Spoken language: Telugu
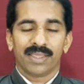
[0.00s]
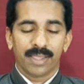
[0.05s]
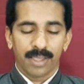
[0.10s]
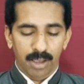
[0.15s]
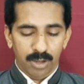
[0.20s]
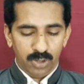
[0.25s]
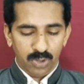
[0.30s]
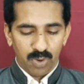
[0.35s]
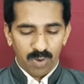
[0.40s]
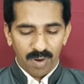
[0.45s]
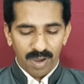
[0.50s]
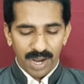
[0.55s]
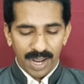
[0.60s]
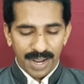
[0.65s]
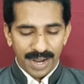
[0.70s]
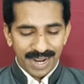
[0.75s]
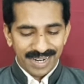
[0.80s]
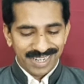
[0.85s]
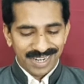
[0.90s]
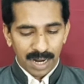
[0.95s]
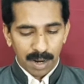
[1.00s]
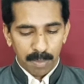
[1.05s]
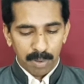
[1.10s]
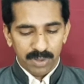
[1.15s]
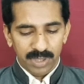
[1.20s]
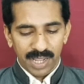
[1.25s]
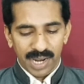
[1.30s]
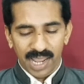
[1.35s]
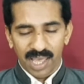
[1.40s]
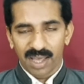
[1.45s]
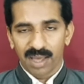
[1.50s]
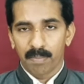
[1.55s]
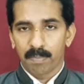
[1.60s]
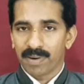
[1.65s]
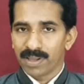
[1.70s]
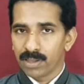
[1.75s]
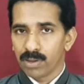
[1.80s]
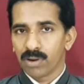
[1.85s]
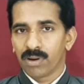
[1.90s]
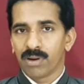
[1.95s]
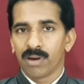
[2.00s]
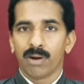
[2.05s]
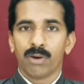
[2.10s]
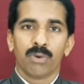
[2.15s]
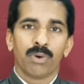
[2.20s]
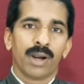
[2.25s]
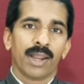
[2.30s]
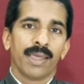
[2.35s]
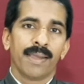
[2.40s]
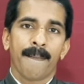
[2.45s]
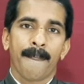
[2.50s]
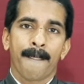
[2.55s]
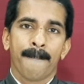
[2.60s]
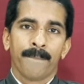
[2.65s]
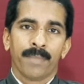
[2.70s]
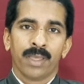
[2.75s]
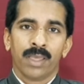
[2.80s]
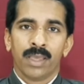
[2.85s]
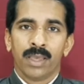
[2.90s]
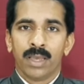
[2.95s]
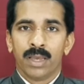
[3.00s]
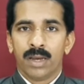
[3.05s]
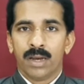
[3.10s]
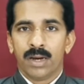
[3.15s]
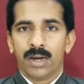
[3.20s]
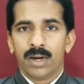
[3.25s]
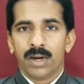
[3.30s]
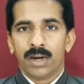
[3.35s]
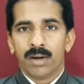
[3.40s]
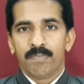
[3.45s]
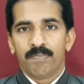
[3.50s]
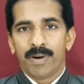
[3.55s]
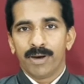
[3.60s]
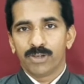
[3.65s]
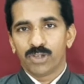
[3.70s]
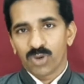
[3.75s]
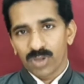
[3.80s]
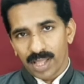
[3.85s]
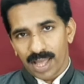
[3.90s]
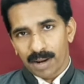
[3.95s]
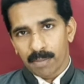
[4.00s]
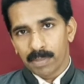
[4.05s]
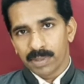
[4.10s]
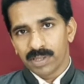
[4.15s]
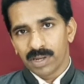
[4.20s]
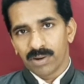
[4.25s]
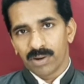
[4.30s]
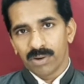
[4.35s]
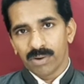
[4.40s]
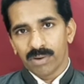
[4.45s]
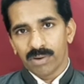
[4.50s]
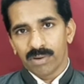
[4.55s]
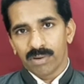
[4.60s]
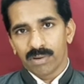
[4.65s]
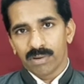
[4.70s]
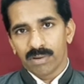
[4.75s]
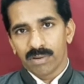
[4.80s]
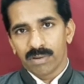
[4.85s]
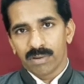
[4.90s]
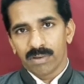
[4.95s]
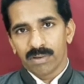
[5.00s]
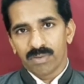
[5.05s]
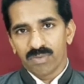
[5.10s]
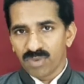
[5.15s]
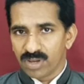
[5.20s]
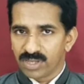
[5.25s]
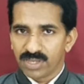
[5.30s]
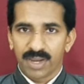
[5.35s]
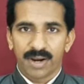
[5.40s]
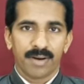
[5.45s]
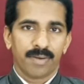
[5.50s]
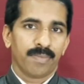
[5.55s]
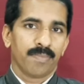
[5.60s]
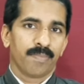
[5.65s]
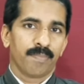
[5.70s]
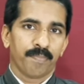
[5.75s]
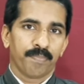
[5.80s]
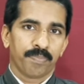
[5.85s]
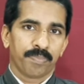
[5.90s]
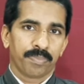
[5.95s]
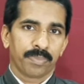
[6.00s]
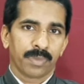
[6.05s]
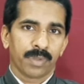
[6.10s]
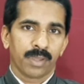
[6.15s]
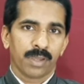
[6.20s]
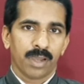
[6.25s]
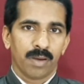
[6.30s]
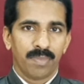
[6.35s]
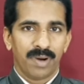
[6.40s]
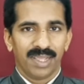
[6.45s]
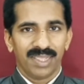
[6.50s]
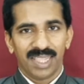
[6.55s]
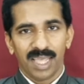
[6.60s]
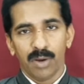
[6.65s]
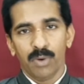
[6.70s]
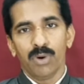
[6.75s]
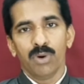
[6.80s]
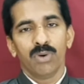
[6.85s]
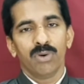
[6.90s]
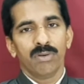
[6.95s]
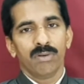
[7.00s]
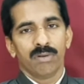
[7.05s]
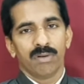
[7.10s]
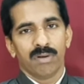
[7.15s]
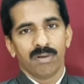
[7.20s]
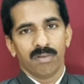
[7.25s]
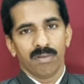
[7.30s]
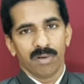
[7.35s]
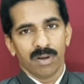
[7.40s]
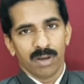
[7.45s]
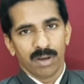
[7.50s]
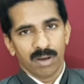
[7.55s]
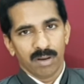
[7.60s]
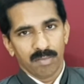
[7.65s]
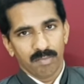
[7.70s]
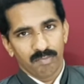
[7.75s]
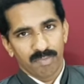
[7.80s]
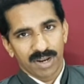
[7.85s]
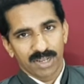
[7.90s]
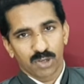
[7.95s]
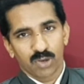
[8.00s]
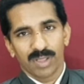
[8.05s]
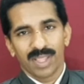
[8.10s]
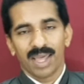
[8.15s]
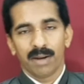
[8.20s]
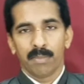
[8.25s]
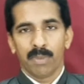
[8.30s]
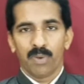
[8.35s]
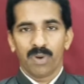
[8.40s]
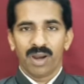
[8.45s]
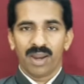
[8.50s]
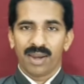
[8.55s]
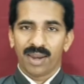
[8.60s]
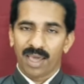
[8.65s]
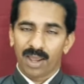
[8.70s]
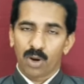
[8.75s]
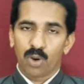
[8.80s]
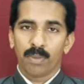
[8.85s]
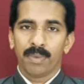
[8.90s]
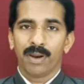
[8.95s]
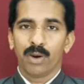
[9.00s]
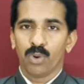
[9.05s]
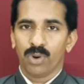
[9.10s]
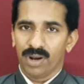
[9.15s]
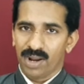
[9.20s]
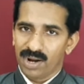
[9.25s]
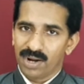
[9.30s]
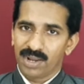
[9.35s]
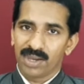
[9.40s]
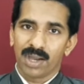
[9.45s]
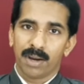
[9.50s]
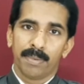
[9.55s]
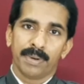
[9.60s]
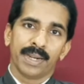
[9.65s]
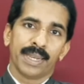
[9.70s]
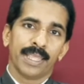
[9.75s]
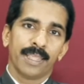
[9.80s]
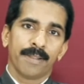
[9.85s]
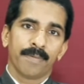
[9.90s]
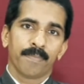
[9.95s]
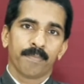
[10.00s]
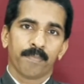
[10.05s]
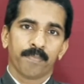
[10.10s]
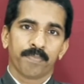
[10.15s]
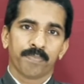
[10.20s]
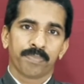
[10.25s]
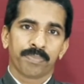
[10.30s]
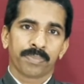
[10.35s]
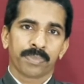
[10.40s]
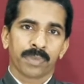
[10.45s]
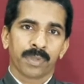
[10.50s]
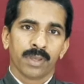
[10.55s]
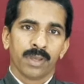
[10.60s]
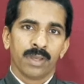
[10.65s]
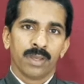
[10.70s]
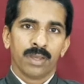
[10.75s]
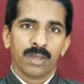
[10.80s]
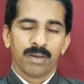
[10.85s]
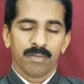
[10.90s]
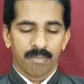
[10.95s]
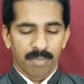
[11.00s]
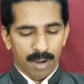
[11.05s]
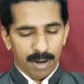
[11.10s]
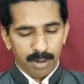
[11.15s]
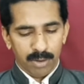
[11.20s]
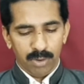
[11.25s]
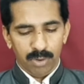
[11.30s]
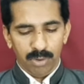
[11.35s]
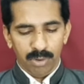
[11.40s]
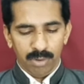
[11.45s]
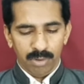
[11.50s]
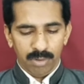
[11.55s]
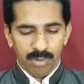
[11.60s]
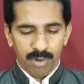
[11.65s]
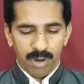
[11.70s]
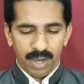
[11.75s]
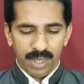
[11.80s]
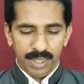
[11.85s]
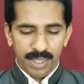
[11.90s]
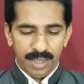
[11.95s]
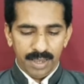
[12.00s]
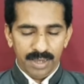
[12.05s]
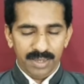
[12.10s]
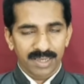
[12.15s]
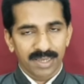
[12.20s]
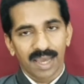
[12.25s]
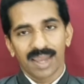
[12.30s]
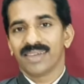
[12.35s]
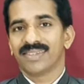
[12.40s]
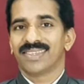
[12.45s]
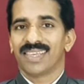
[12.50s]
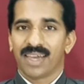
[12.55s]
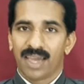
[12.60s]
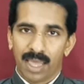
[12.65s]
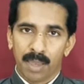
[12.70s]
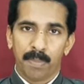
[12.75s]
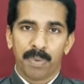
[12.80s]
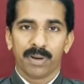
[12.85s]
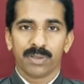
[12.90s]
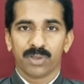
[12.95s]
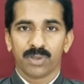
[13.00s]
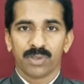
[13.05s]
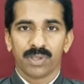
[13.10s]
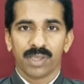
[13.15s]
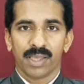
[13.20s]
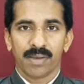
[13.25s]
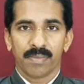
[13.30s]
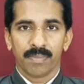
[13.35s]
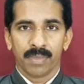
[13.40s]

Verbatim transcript: అర్థం చేసుకోవాలి రక్షణ పొందిన ప్రతి ఒక్కళ్ళు కూడా పరిశుద్ధాత్మ దేవుడు వచ్చాడు అంటే దేవుడు పరిశుద్ధాత్మ వల్ల నాలో మేలు ఉన్నాడు కాబట్టి మనకు అది చాలా సహాయపడుతుంది